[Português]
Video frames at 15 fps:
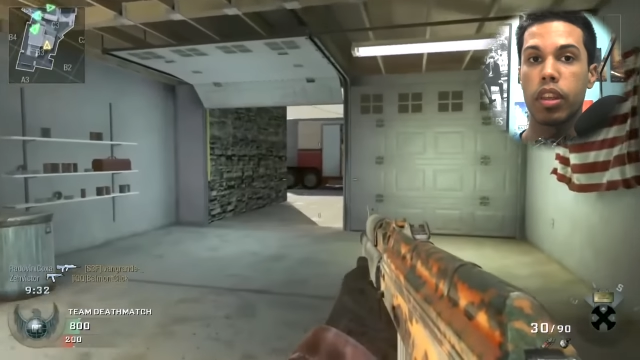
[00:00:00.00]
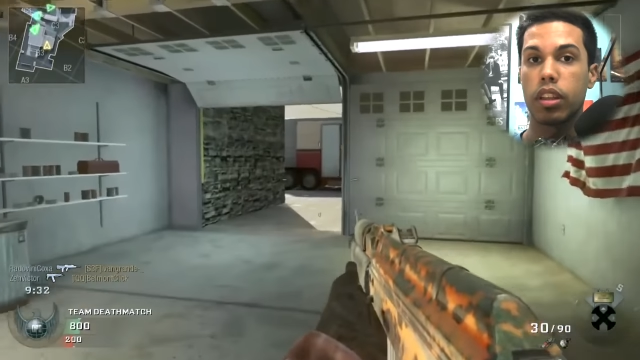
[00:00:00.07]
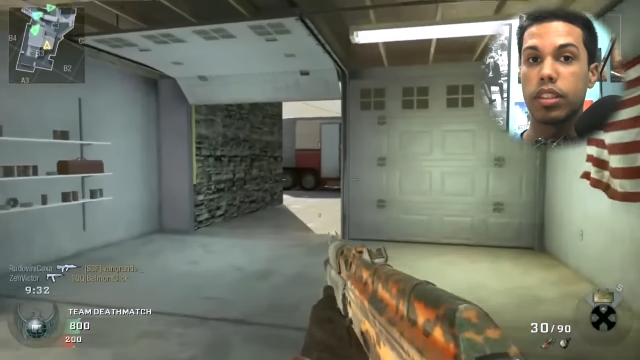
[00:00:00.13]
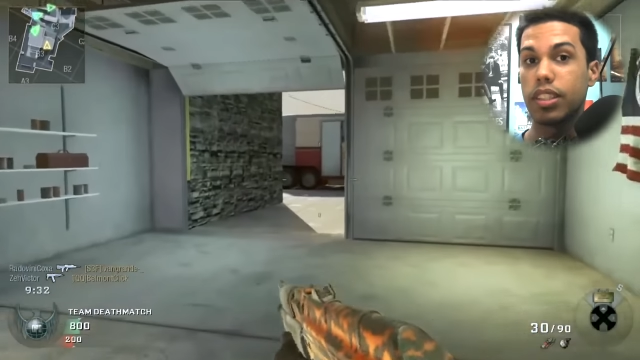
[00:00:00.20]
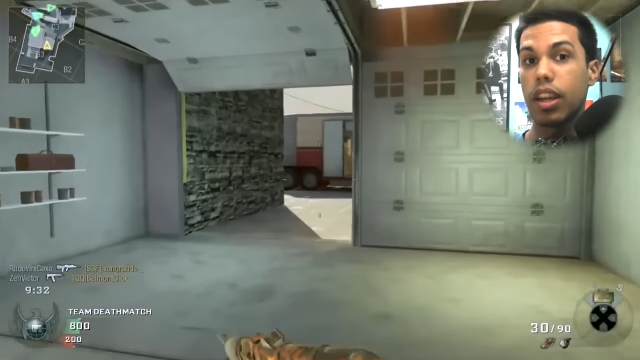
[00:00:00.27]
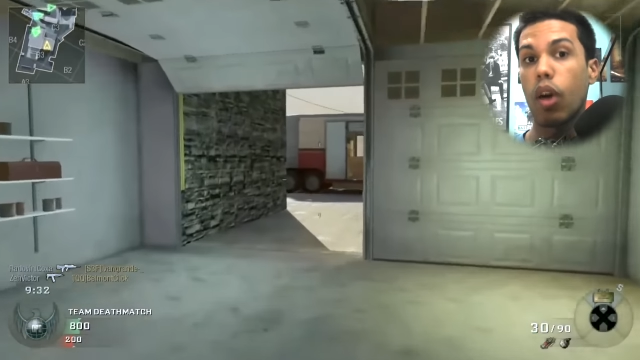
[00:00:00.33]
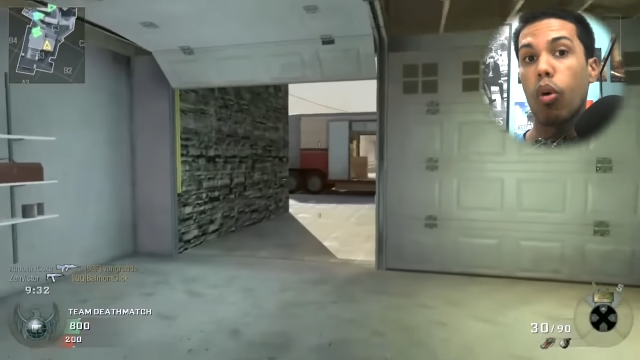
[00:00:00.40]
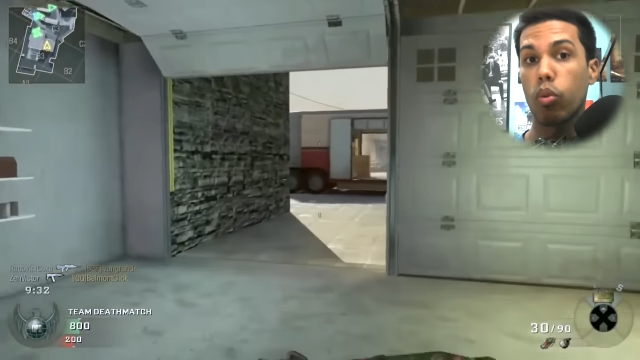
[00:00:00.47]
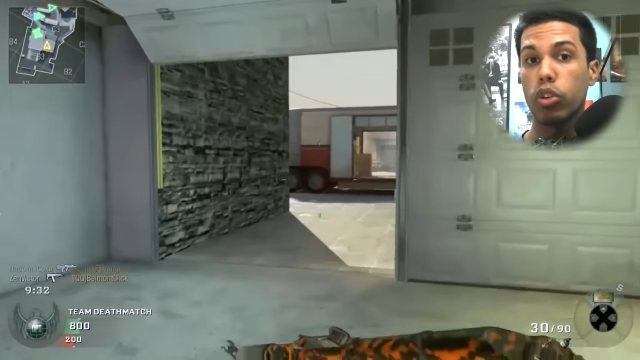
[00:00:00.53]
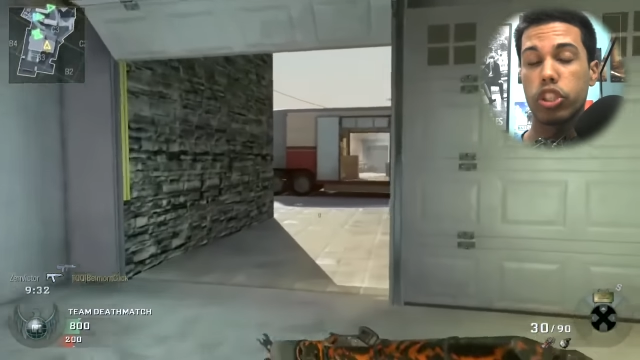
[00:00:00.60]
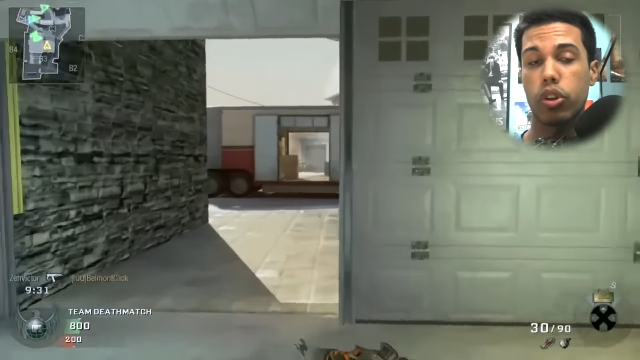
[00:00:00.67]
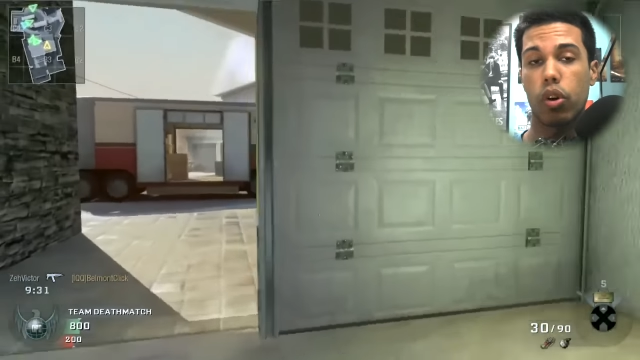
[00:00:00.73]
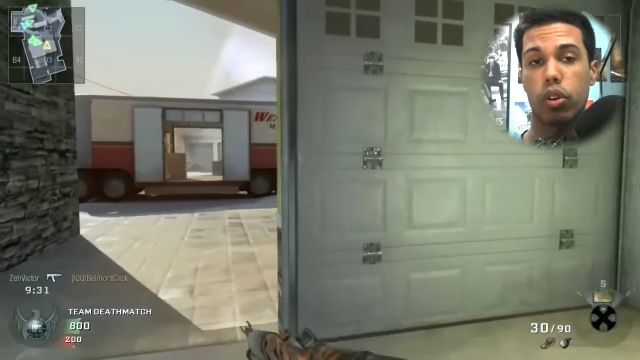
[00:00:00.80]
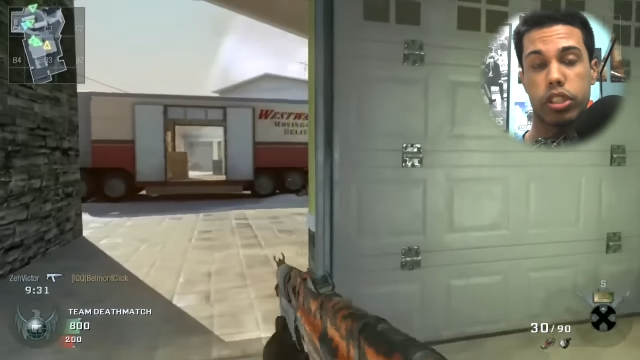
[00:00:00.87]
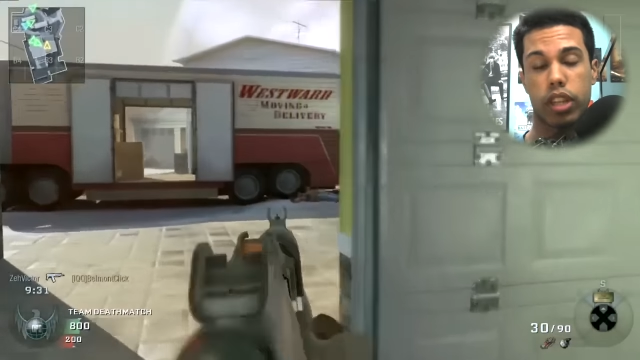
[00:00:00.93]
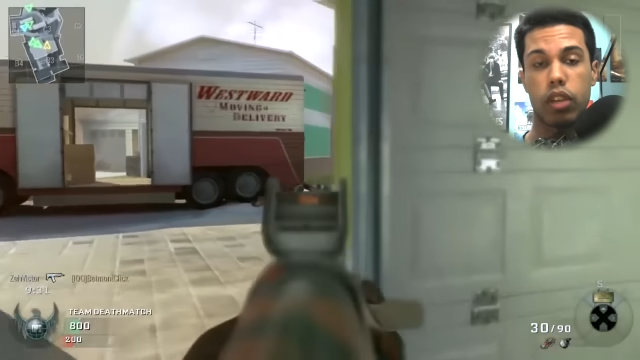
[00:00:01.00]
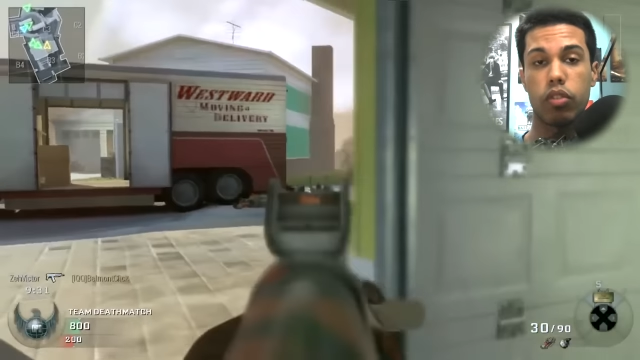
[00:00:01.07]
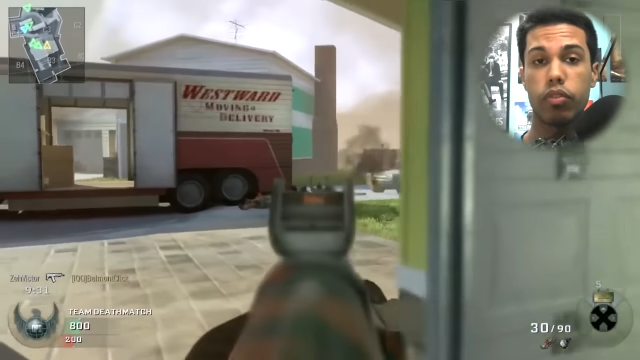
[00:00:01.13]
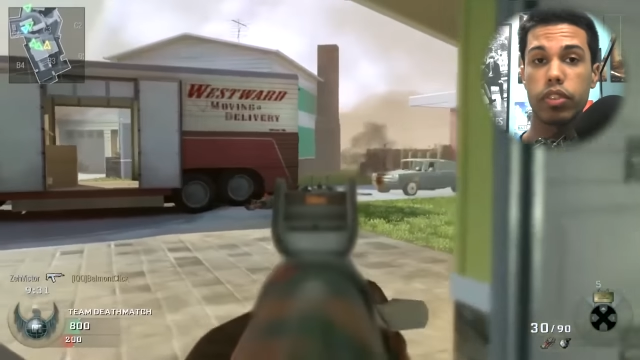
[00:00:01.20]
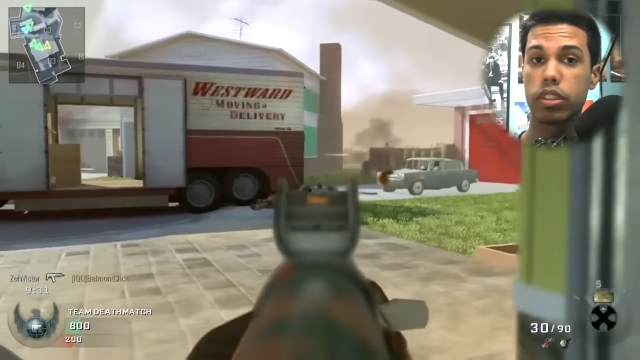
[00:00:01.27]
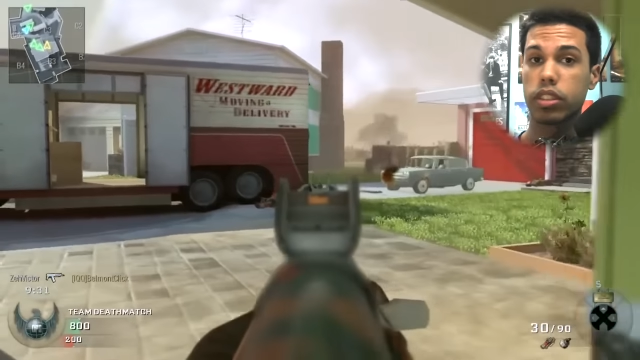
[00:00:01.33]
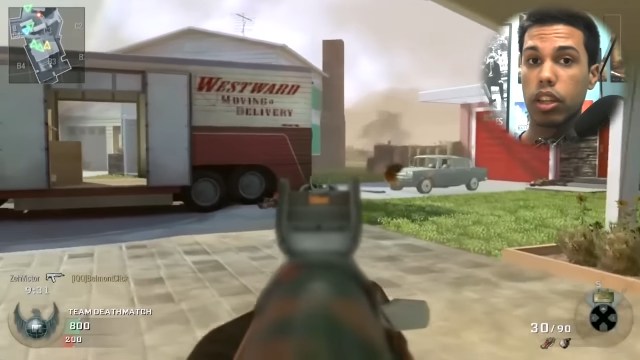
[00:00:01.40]
De alguns jogos, tá?
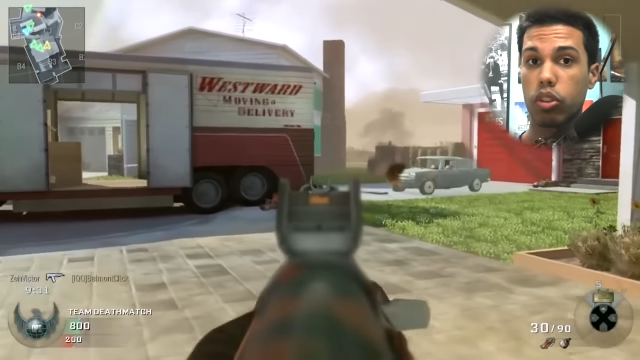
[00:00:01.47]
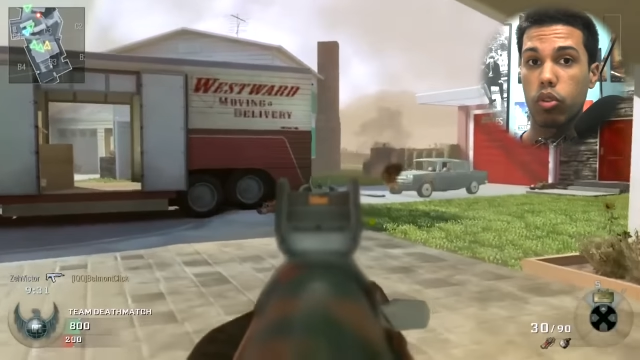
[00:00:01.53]
Não vão ser